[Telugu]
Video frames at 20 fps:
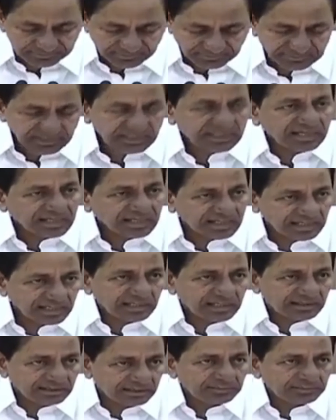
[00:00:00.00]
రకరకాల
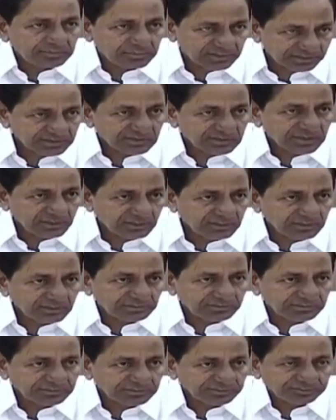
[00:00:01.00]
పద్ధతులలో
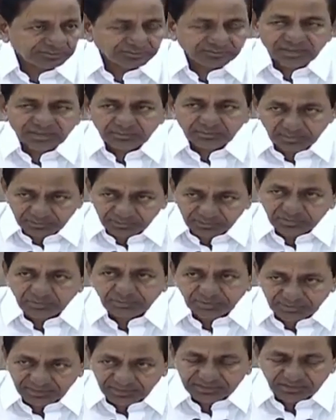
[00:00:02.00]
ప్రభుత్వ
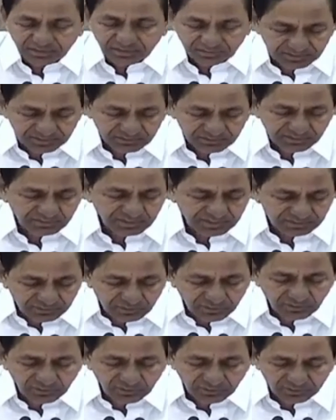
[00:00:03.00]
పర్యవేక్షణలో పెట్టుకున్నాం
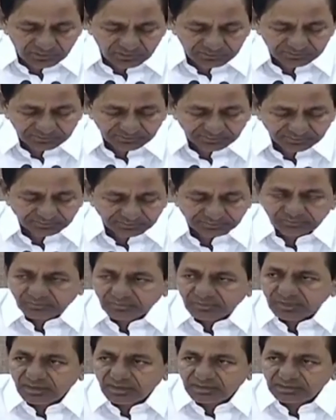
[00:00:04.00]
అందులో
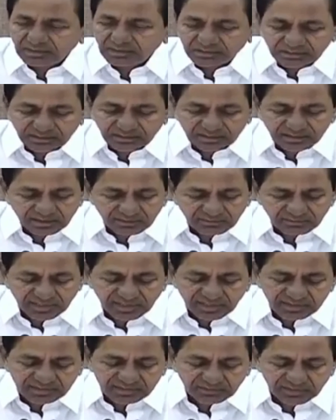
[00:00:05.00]
ఈ ఇరవై
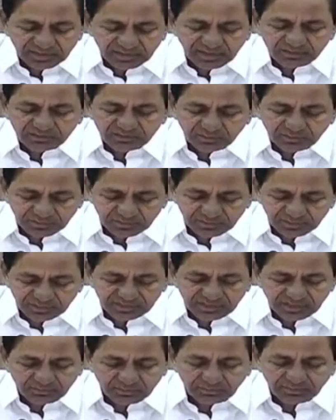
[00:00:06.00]
ఐదు వేల తొమ్మిది
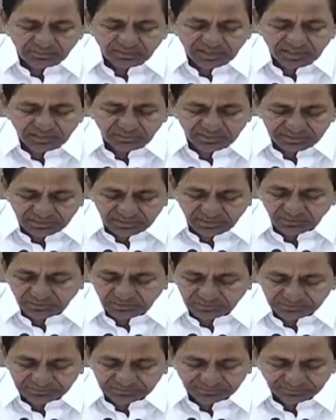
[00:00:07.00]
వందల ముప్పై ఏడు మందిలో
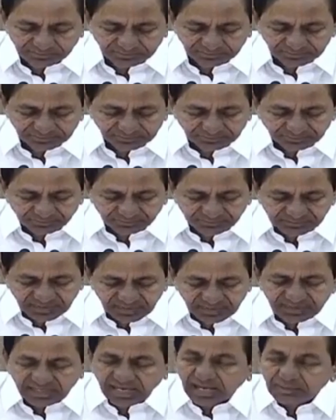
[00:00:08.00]

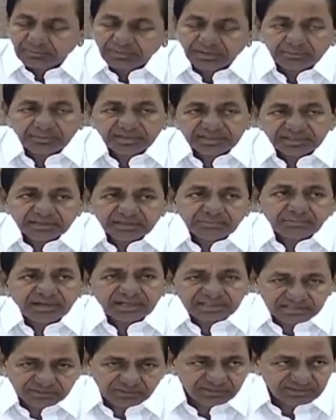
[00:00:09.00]
యాభై మందికి
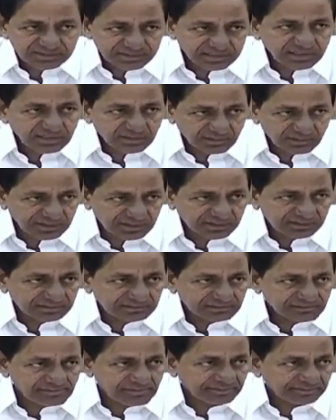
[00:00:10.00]
పాజిటివ్ వచ్చింది కరోనా
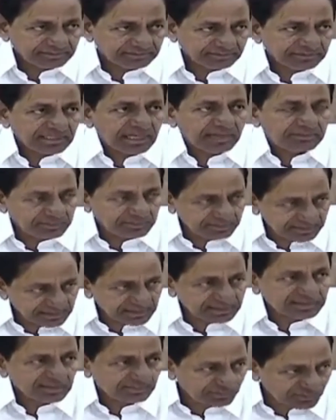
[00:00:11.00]
యాభై మందికి
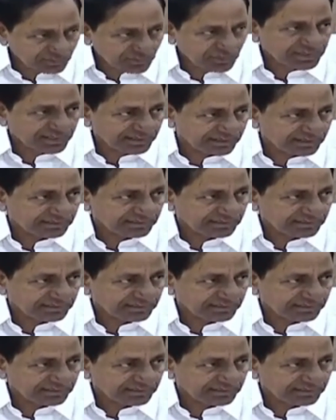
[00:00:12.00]
జబ్బు సోకింది